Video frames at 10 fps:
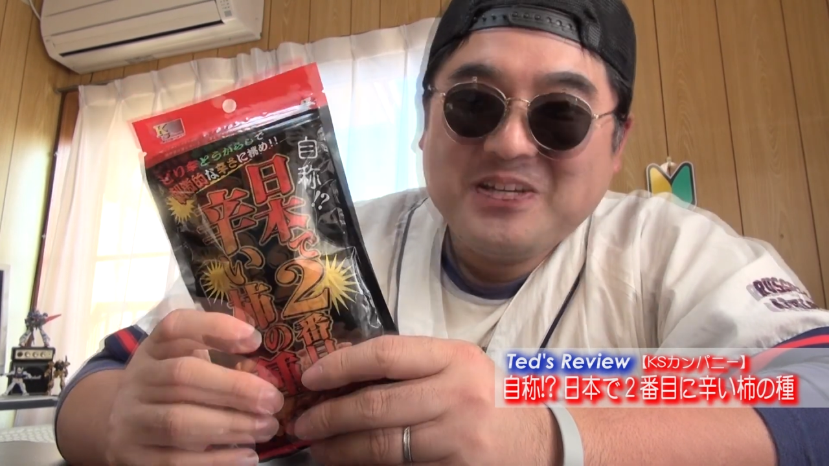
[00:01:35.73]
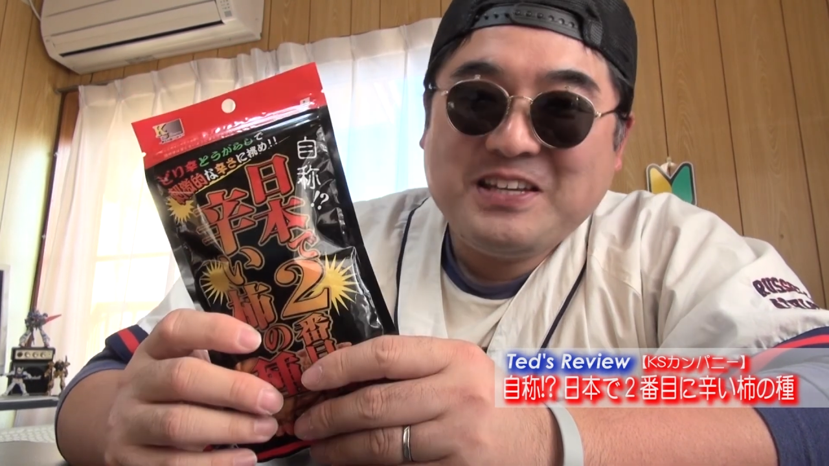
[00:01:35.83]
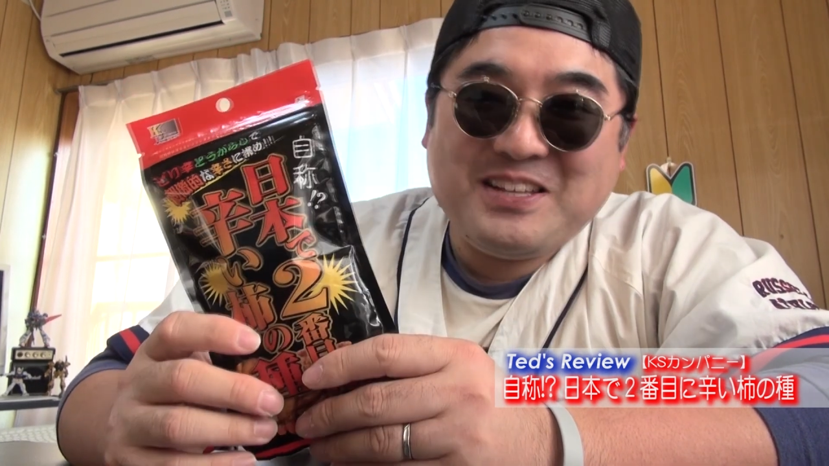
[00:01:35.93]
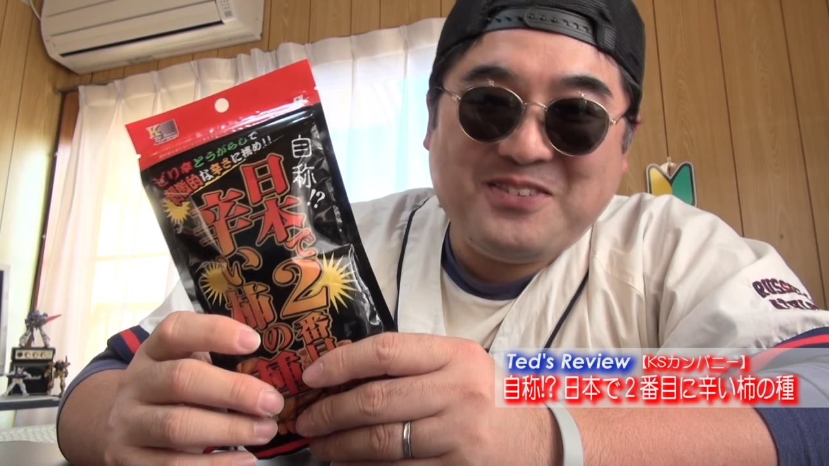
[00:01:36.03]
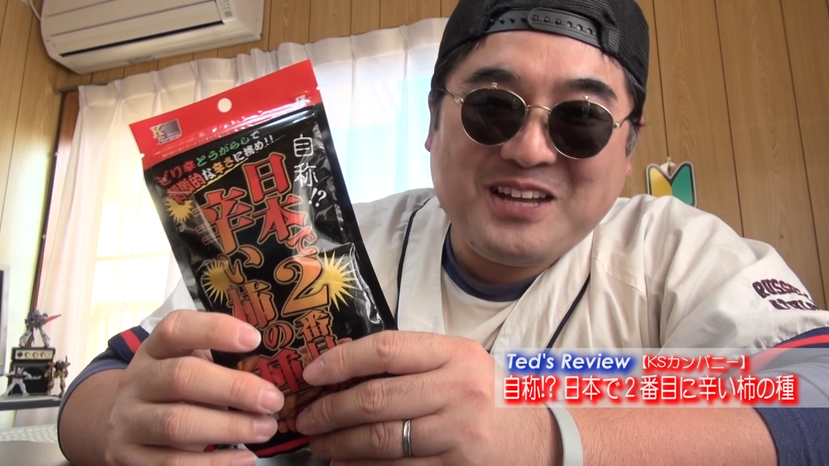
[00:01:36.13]
い
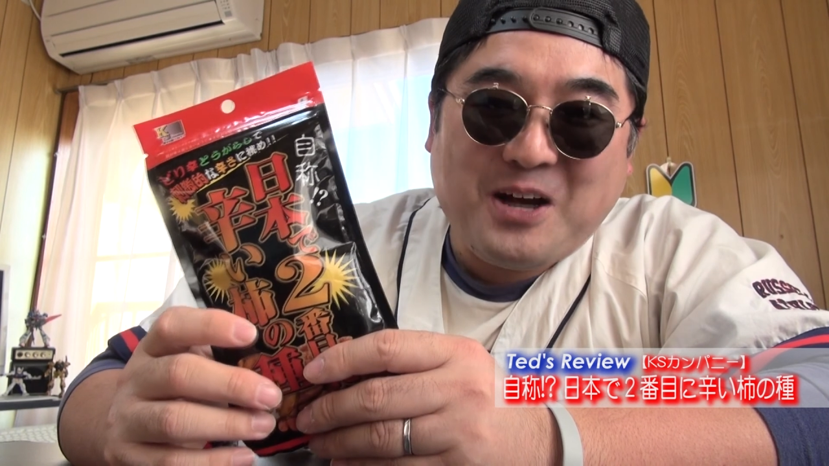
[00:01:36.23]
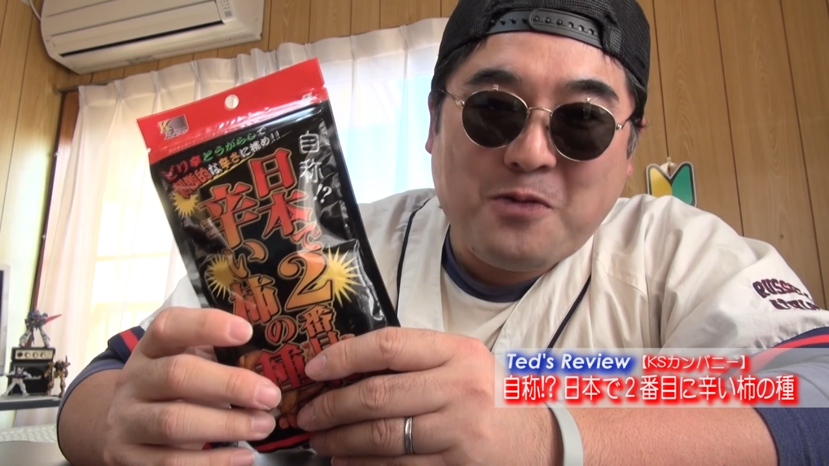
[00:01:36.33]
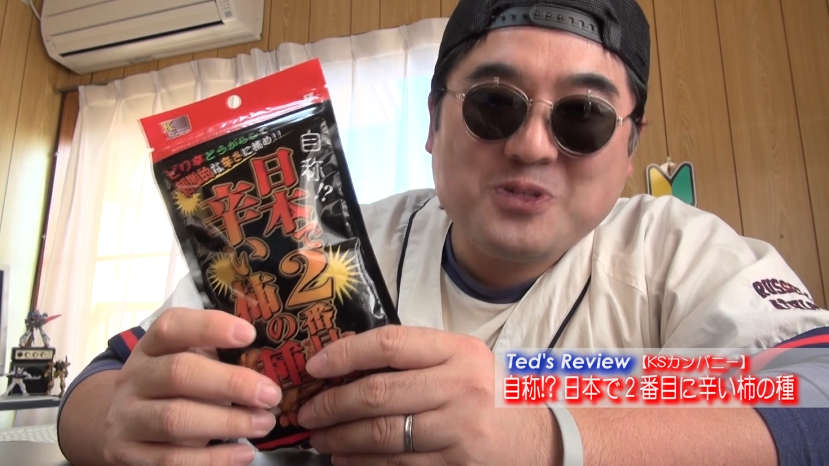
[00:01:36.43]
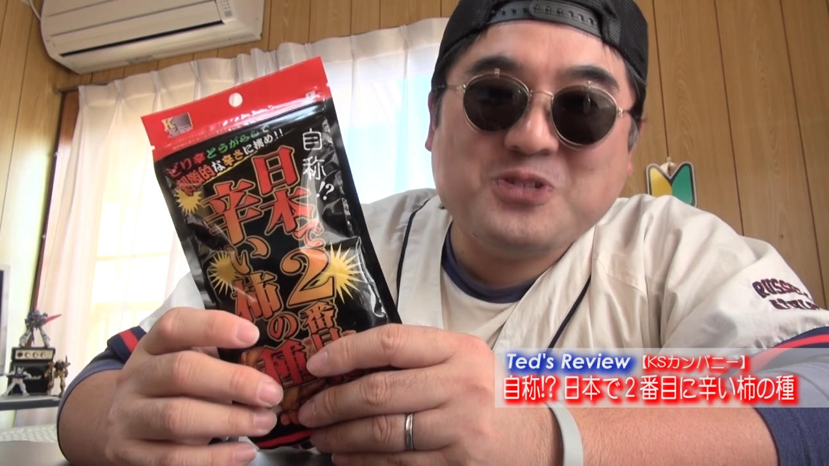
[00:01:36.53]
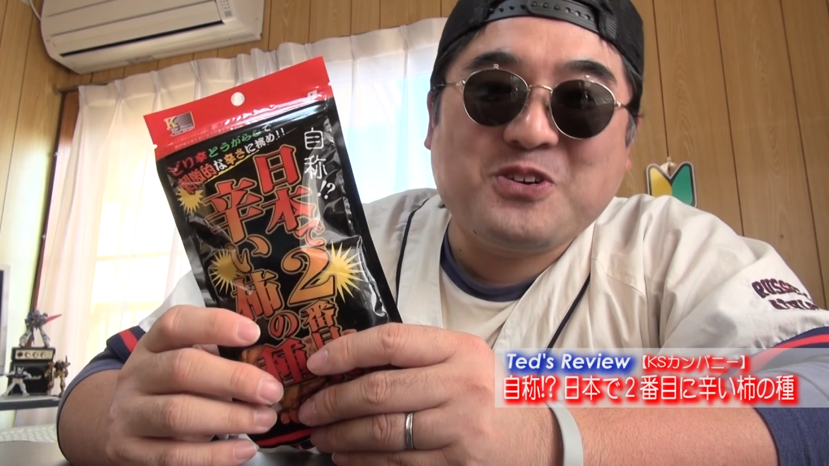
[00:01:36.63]
やでもなんか
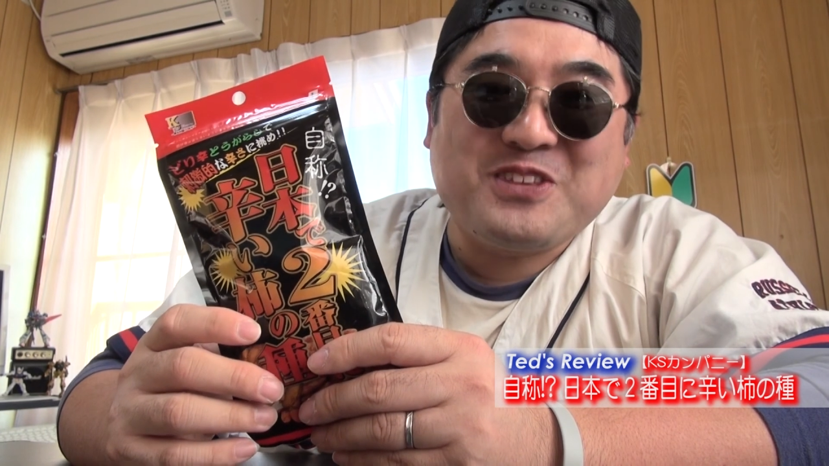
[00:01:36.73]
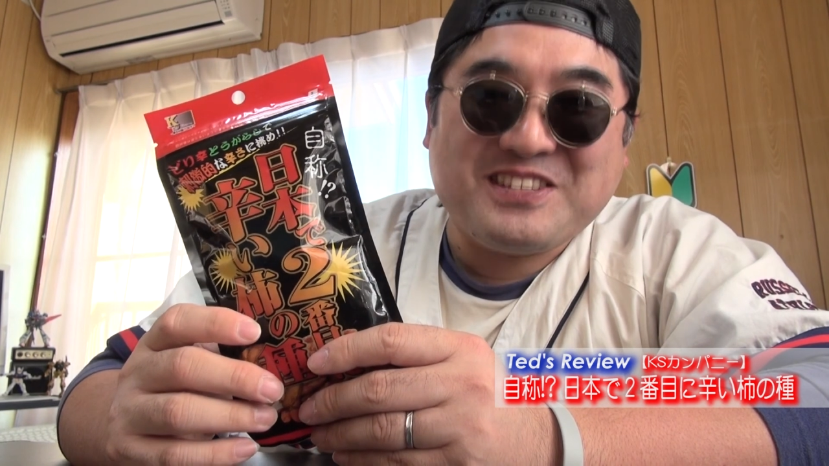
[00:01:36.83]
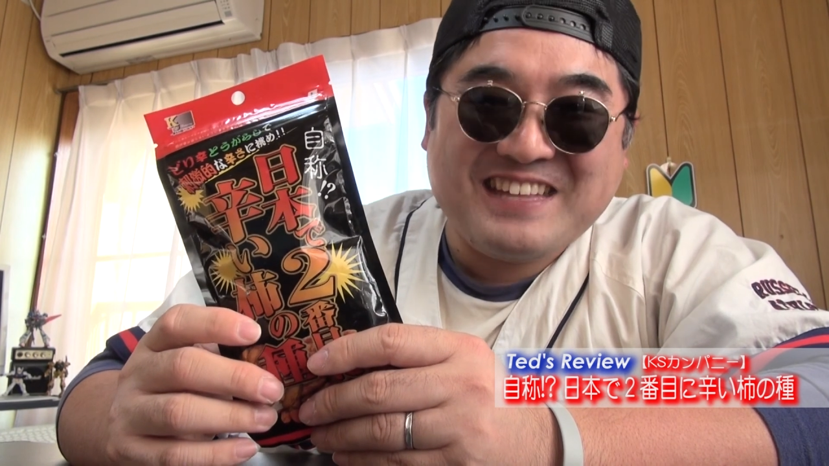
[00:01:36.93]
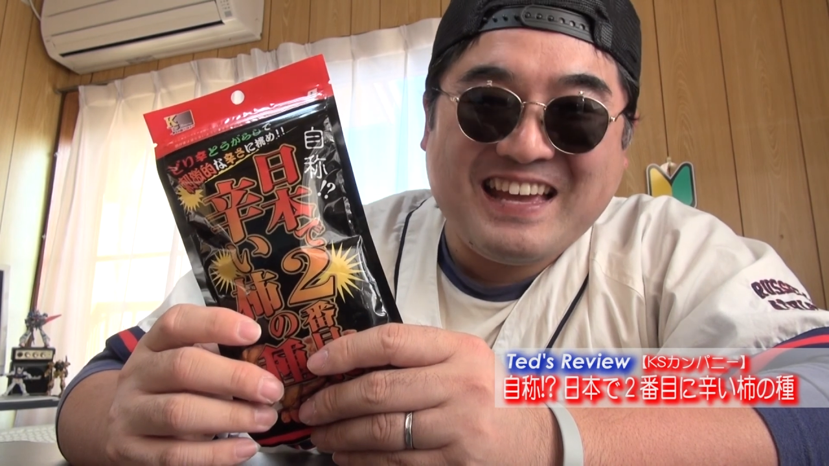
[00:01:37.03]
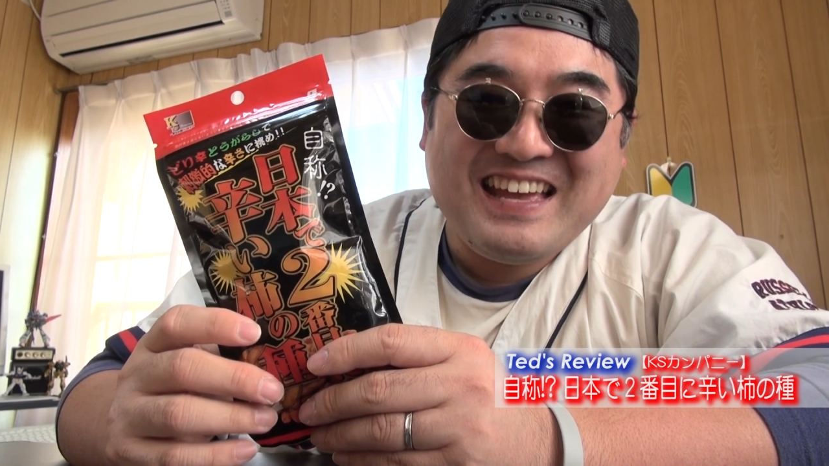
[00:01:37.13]
面白いで
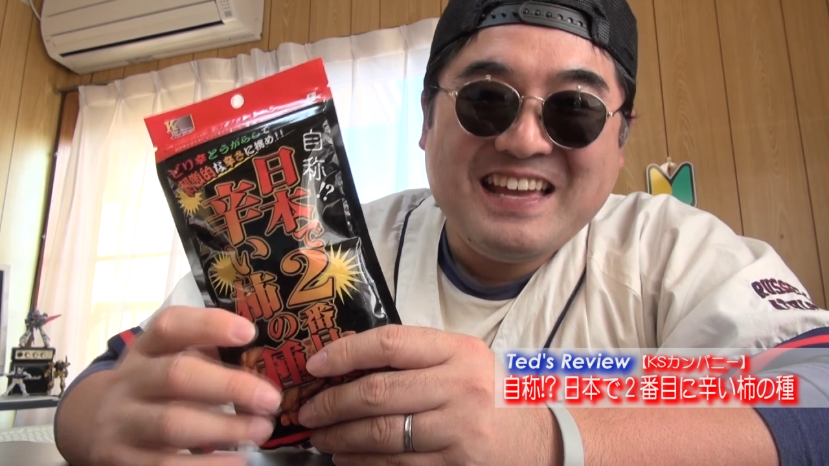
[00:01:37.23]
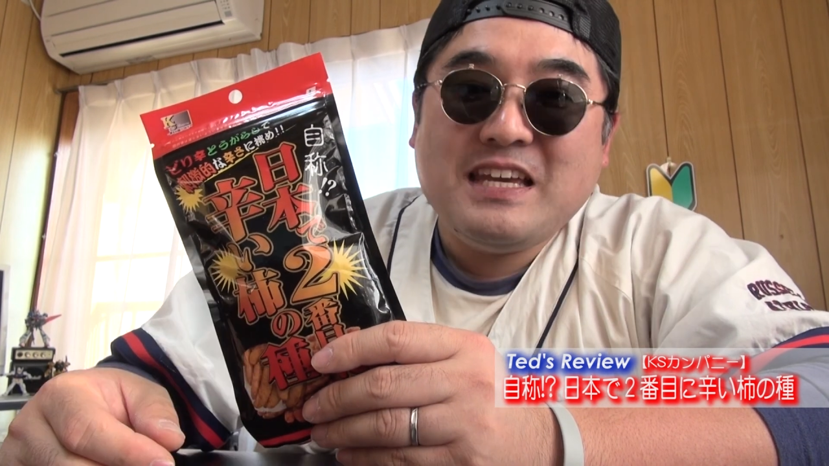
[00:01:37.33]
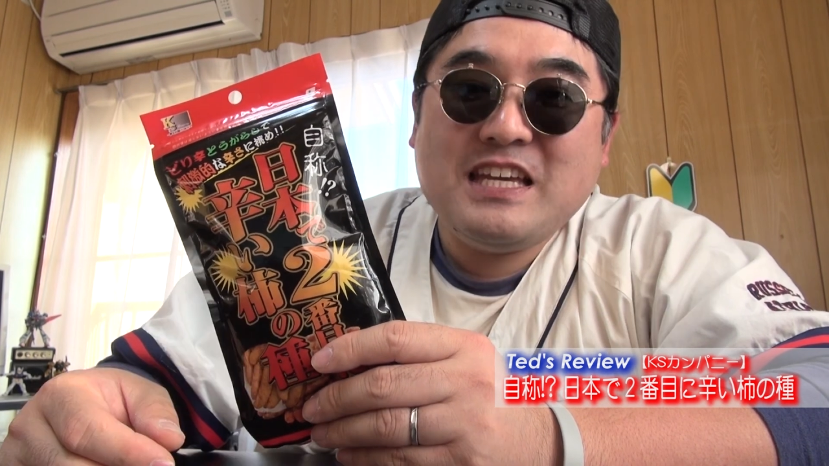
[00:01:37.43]
すね